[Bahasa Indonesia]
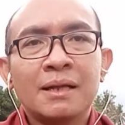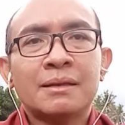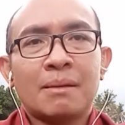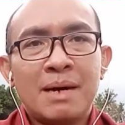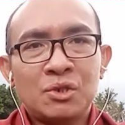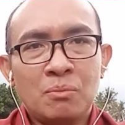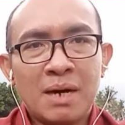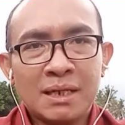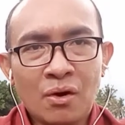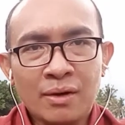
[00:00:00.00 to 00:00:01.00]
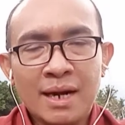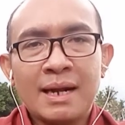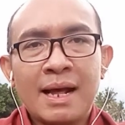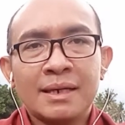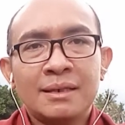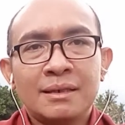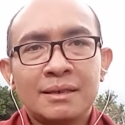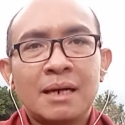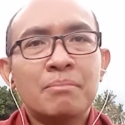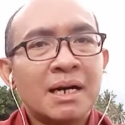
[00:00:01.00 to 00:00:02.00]
termasuk bagi orang lain
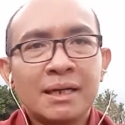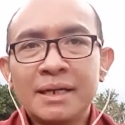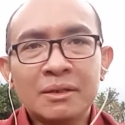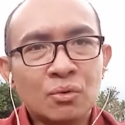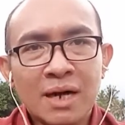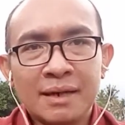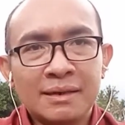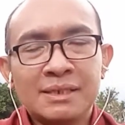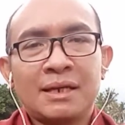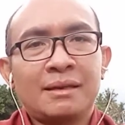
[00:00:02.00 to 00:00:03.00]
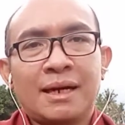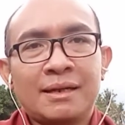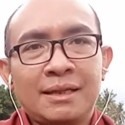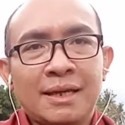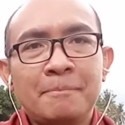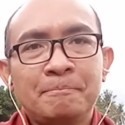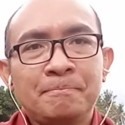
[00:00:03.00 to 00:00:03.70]
dan bagi lingkungan di sekitar kita.